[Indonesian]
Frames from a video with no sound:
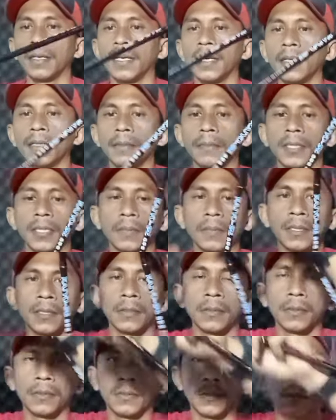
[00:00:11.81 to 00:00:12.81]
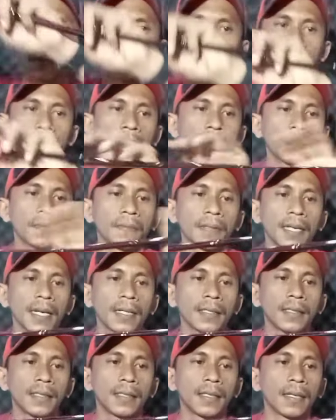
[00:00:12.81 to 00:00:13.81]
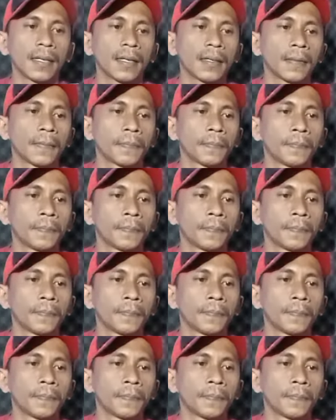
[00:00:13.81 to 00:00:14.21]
nih teman-teman untuk spesifikasinya